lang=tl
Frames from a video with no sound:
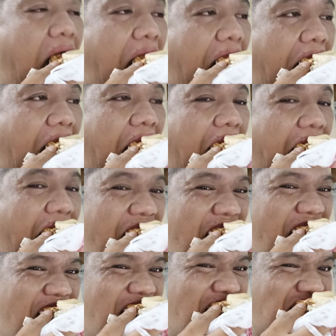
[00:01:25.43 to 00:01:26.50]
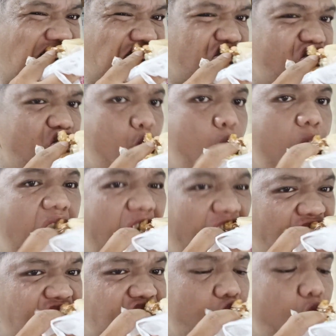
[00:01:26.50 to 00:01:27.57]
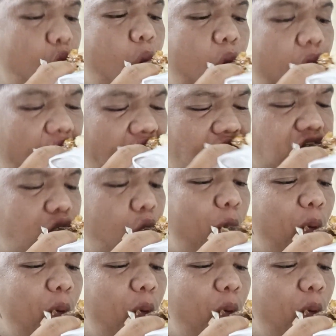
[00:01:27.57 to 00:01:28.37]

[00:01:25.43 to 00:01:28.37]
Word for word: tirahin na natin to ang ating Ultimate Angels Burger.